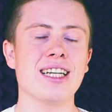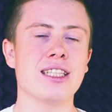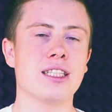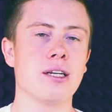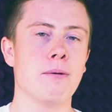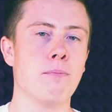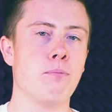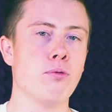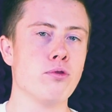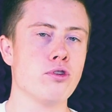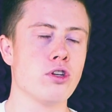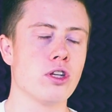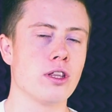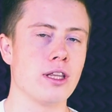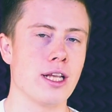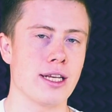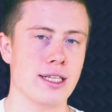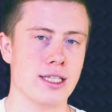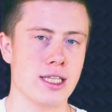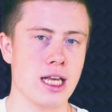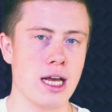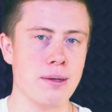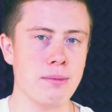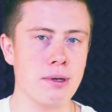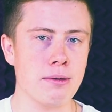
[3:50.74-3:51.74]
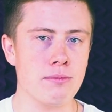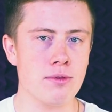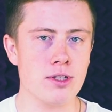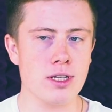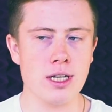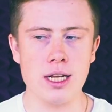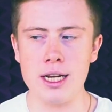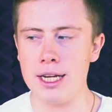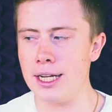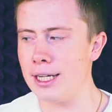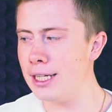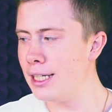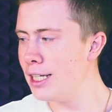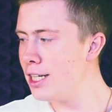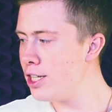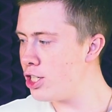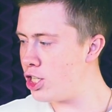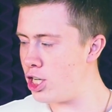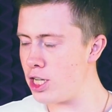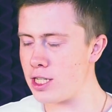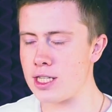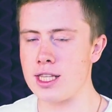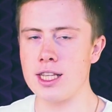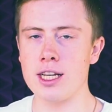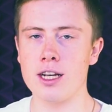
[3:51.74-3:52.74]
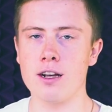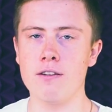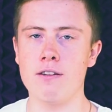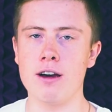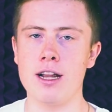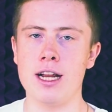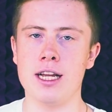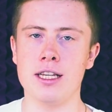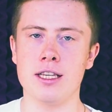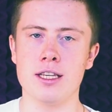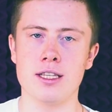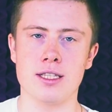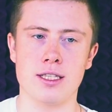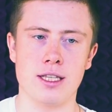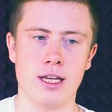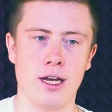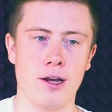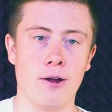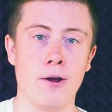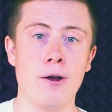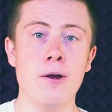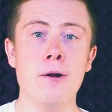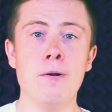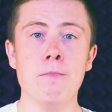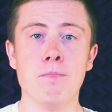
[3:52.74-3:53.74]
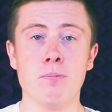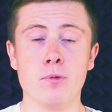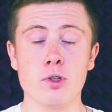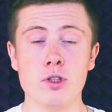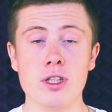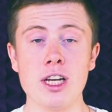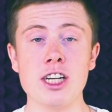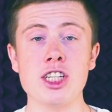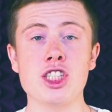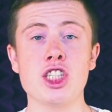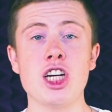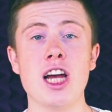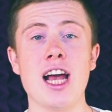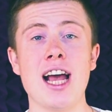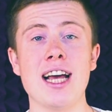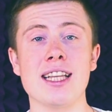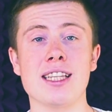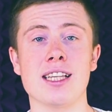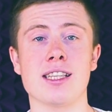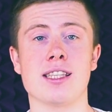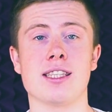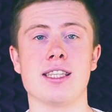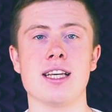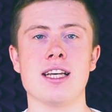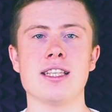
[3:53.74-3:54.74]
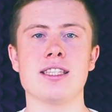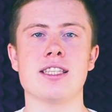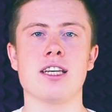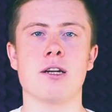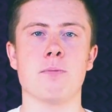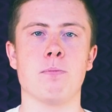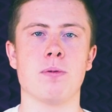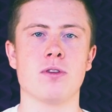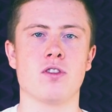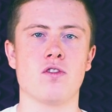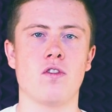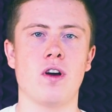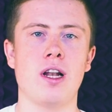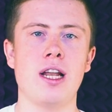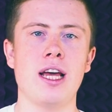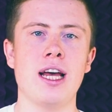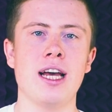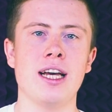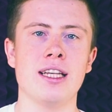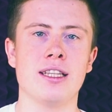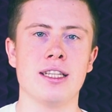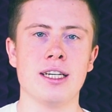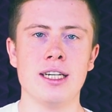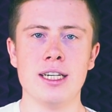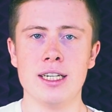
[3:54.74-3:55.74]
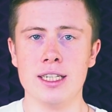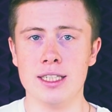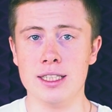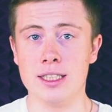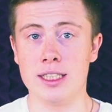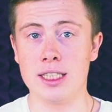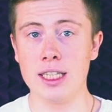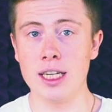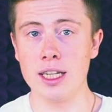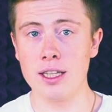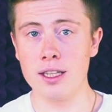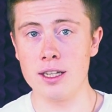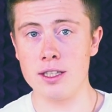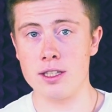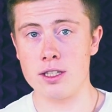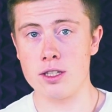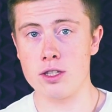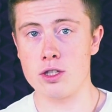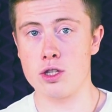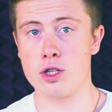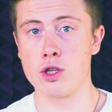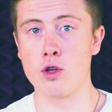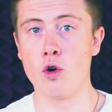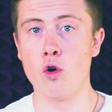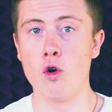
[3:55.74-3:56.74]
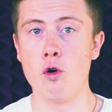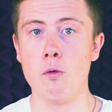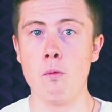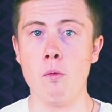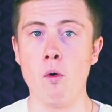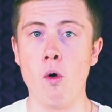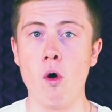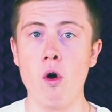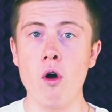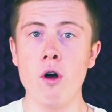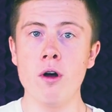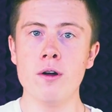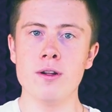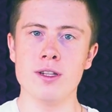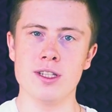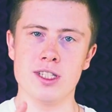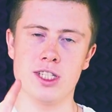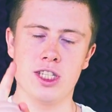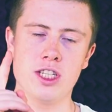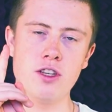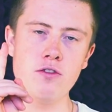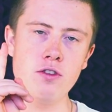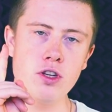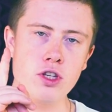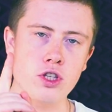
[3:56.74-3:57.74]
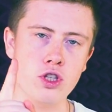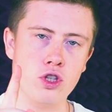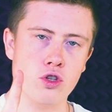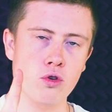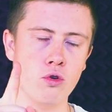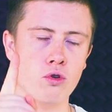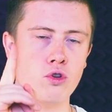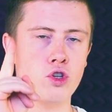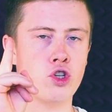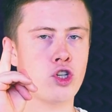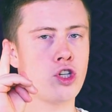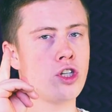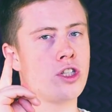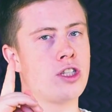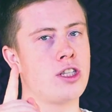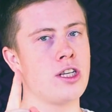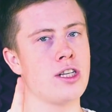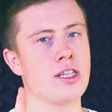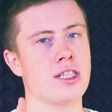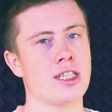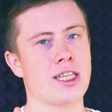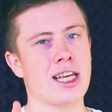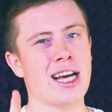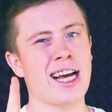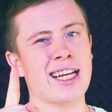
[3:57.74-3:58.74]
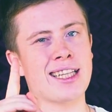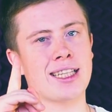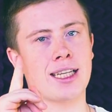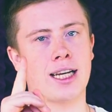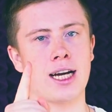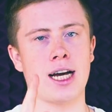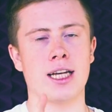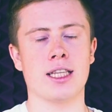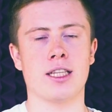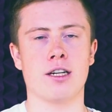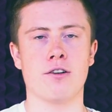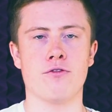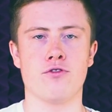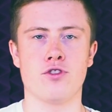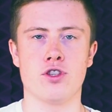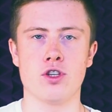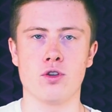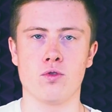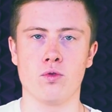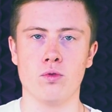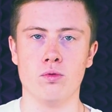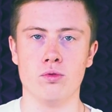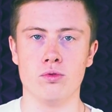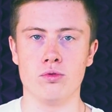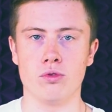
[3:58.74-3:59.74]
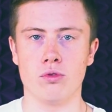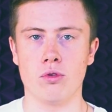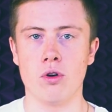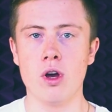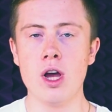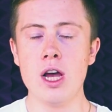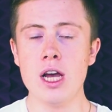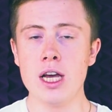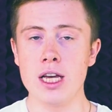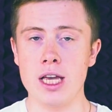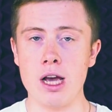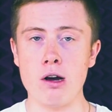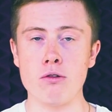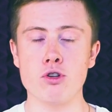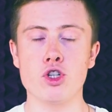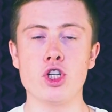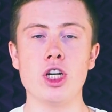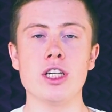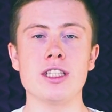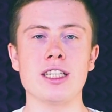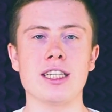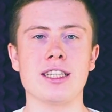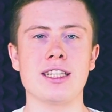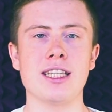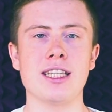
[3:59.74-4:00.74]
это будет на самом деле, честно говоря, не знаю. Но и также этот сенсор позволяет делать слоумо 960 кадров в секунду. Я уже это